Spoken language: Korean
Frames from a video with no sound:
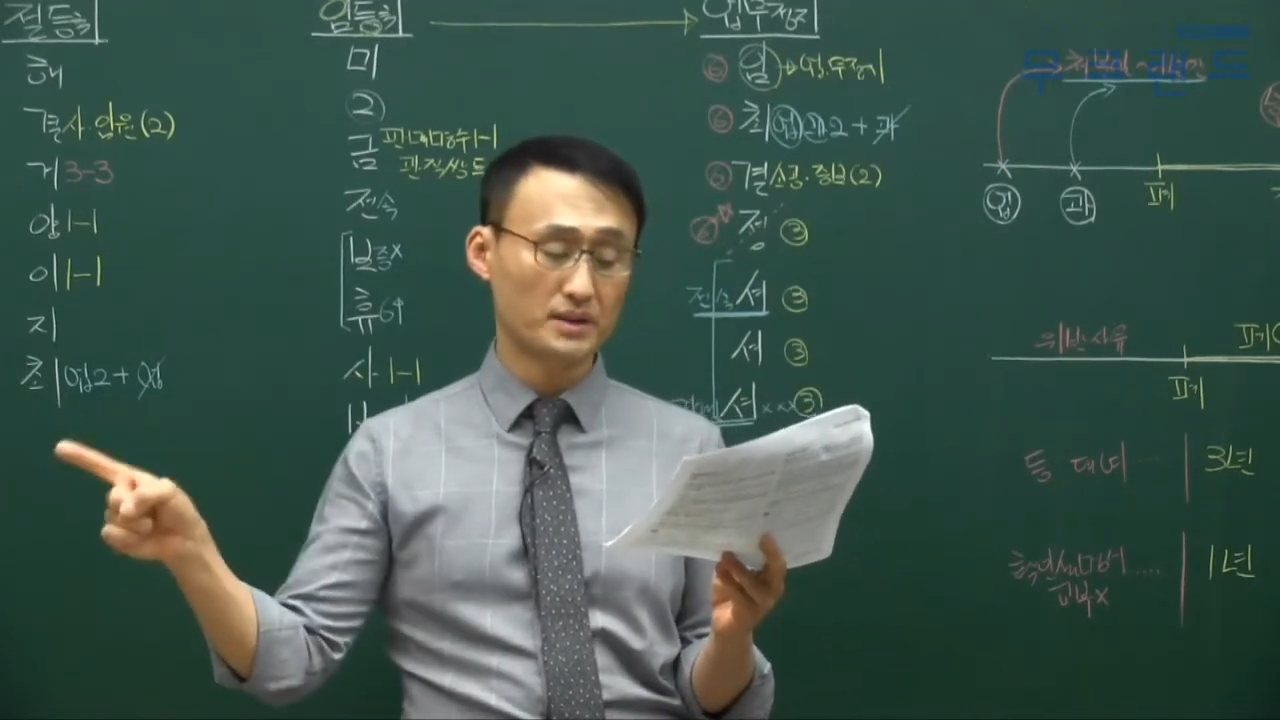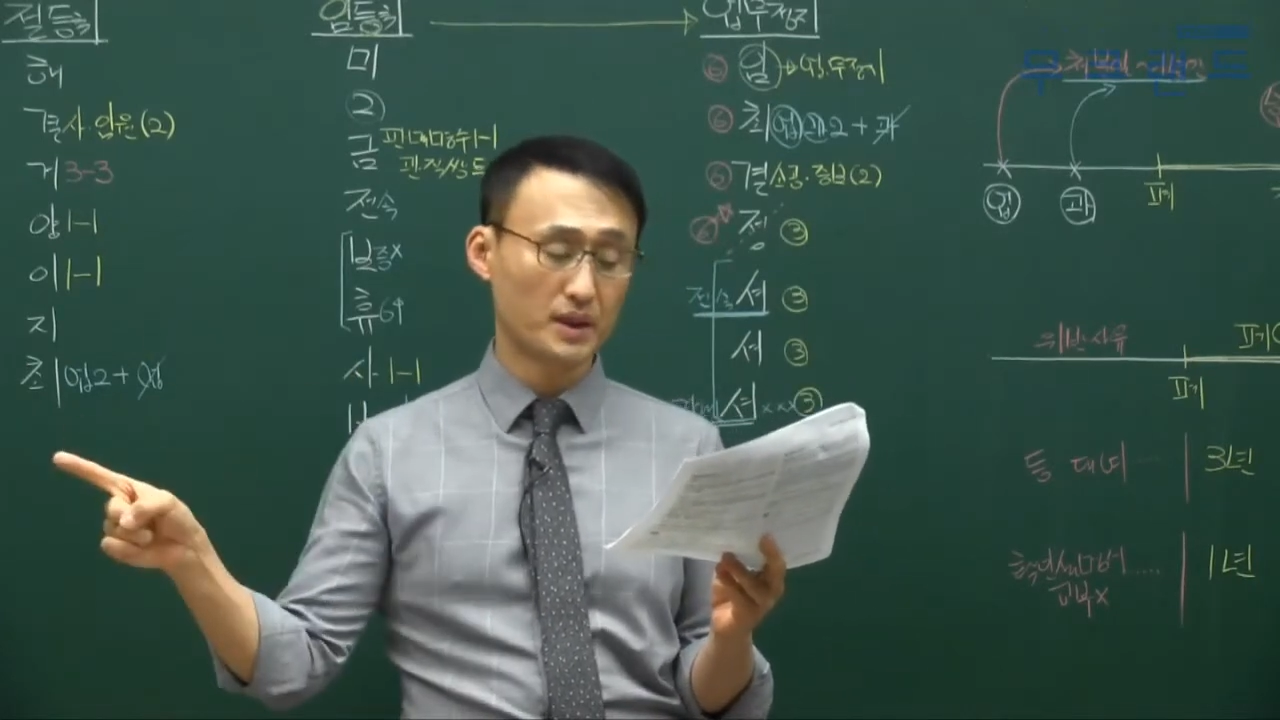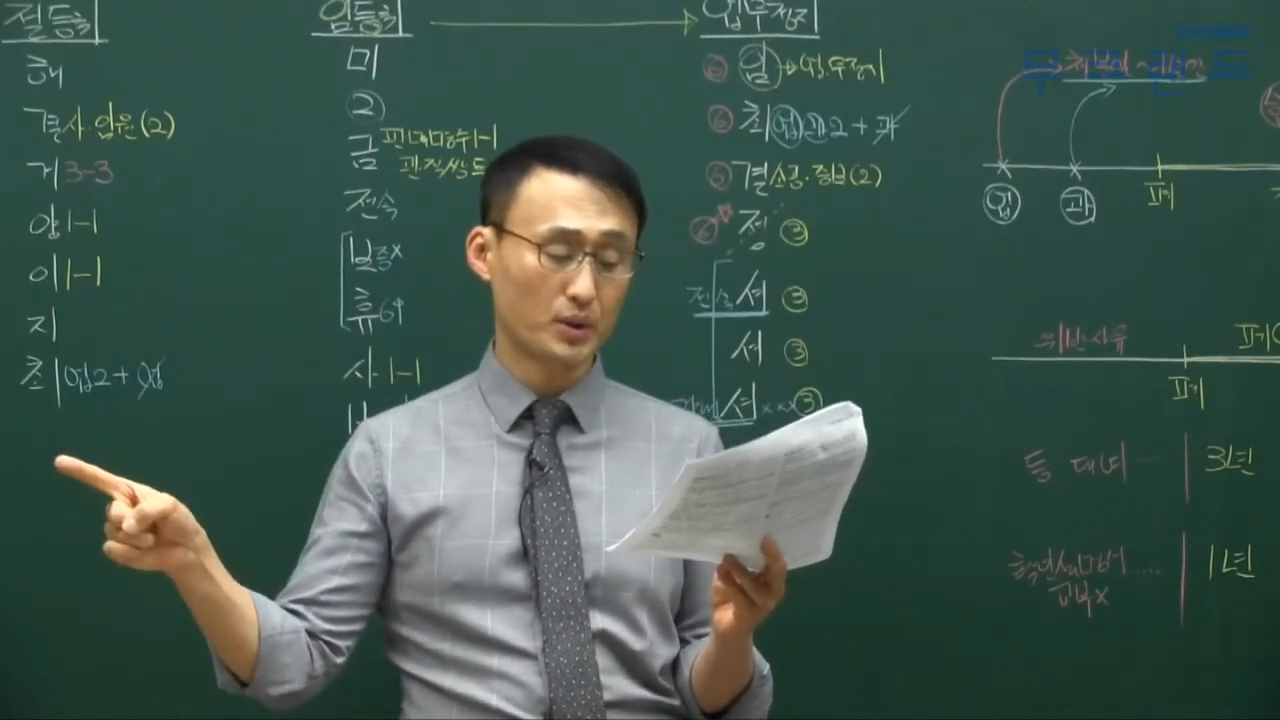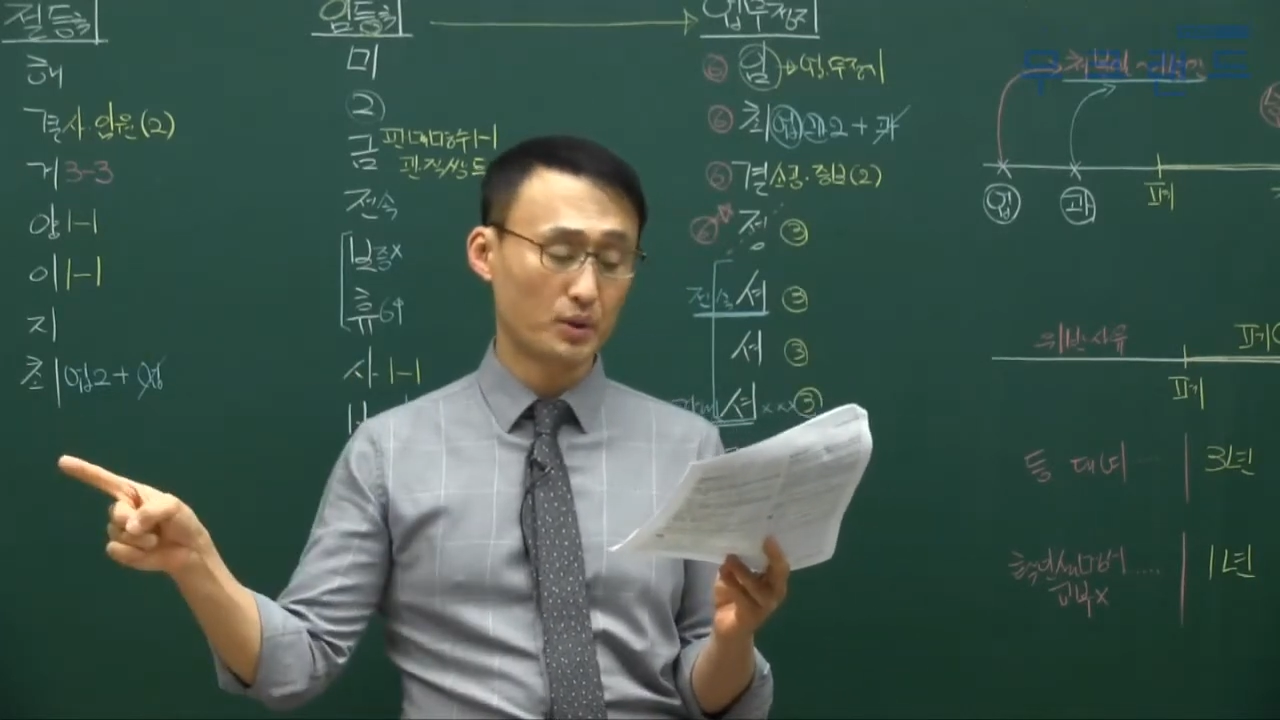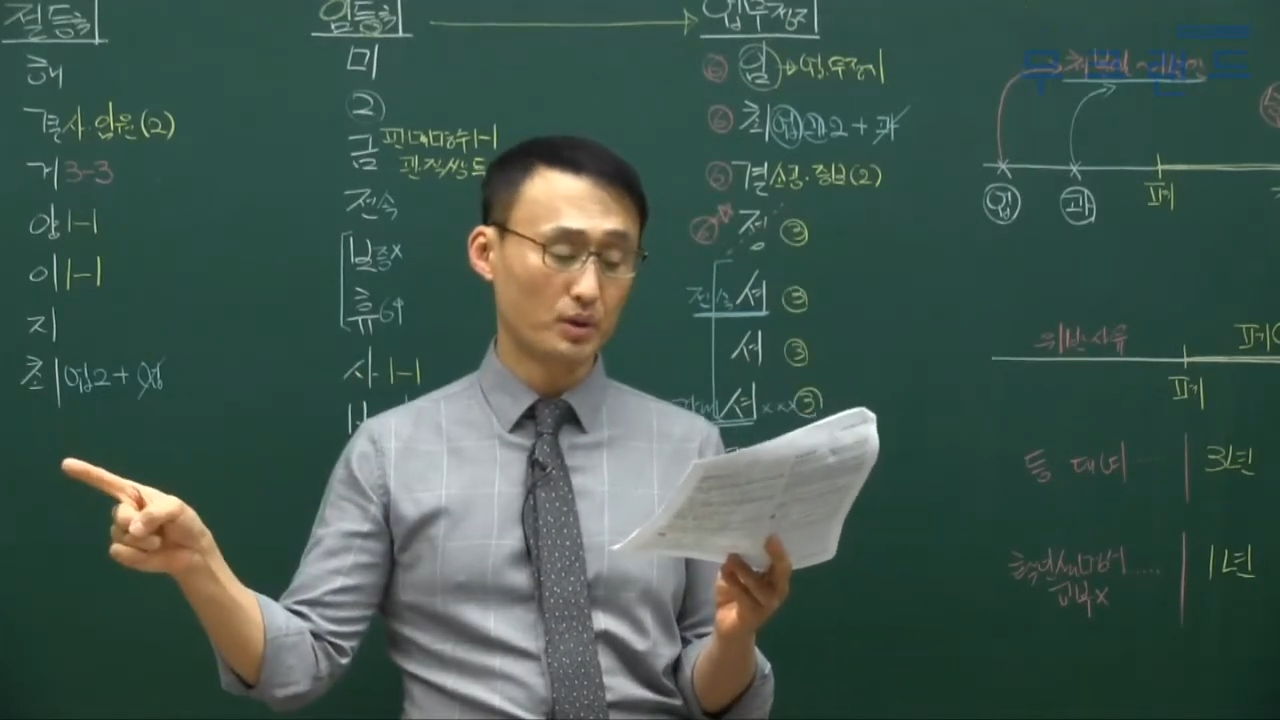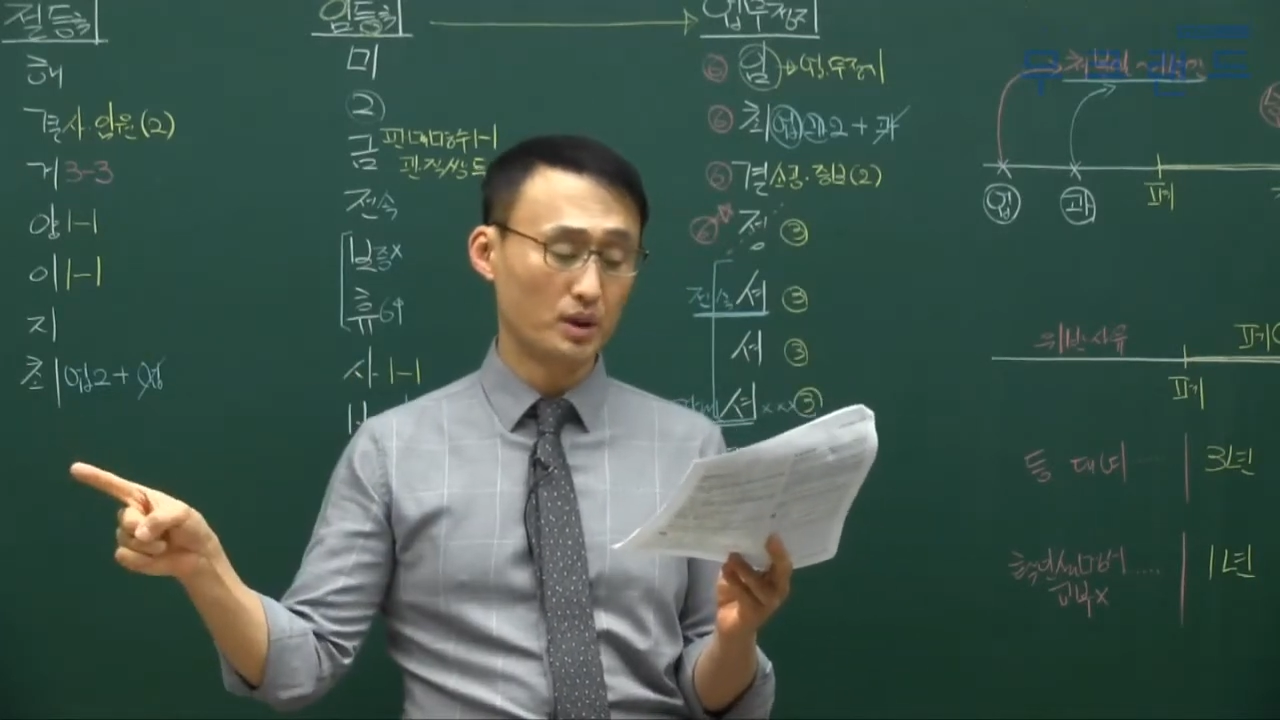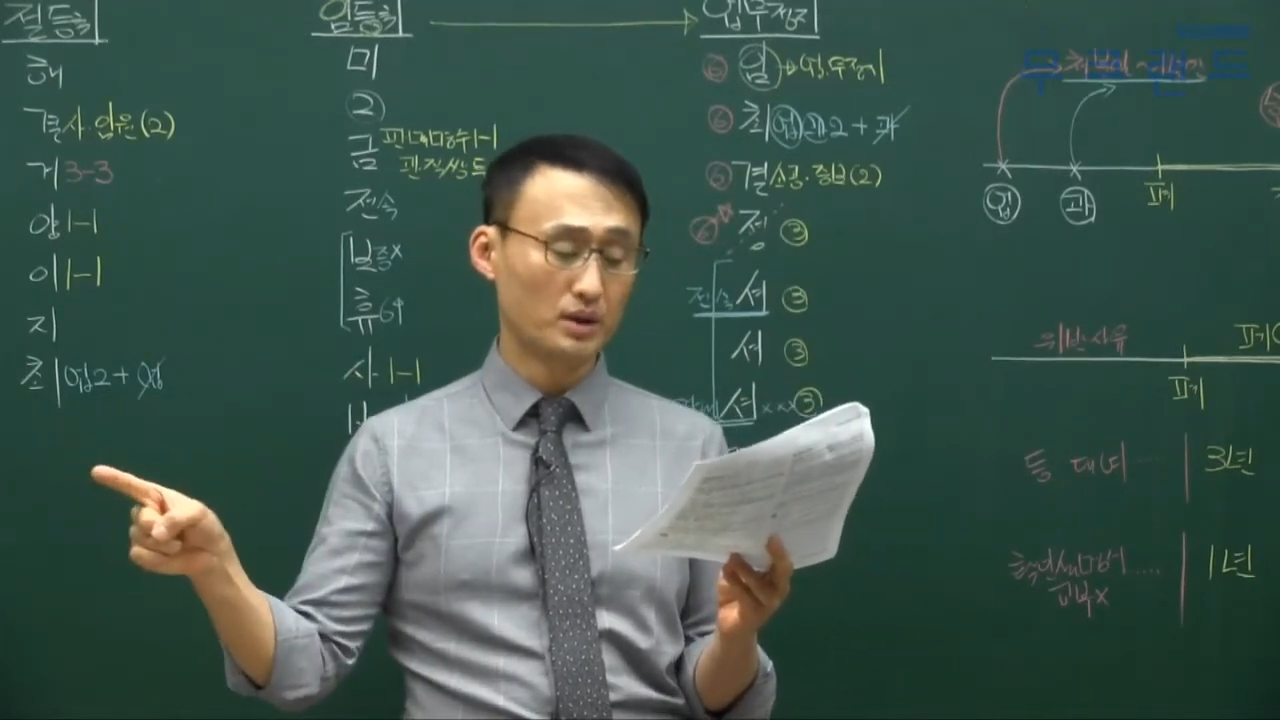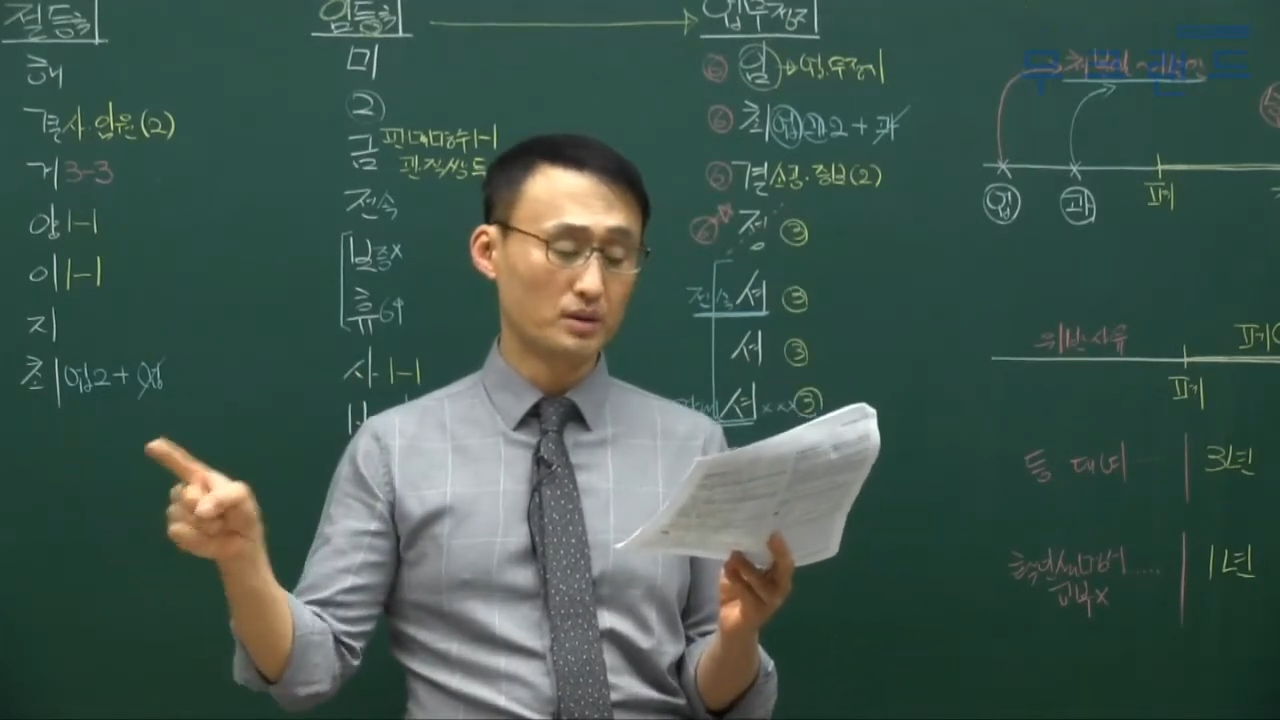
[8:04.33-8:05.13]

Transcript: 사유로